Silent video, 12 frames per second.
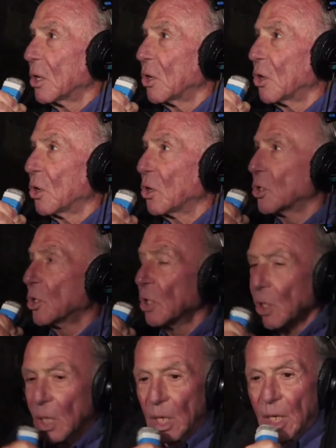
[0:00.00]

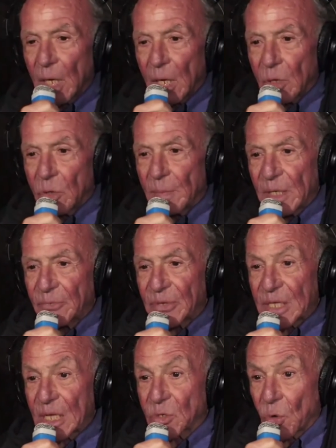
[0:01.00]
une
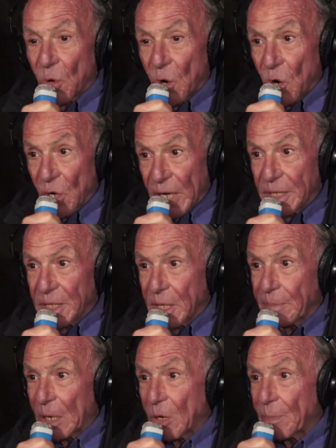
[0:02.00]
manifestation
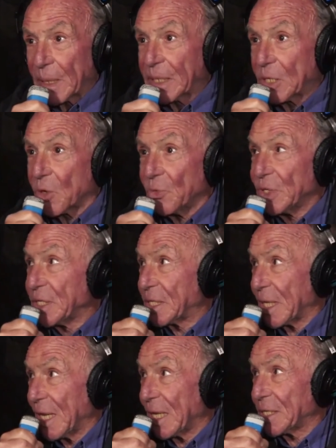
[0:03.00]
organisée par le Parti
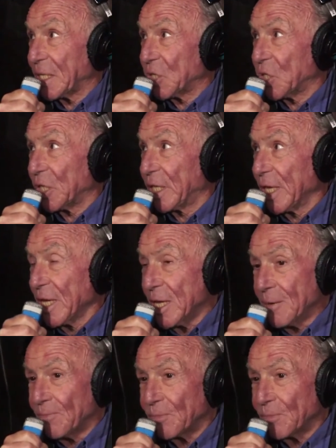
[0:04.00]
communiste et la CGT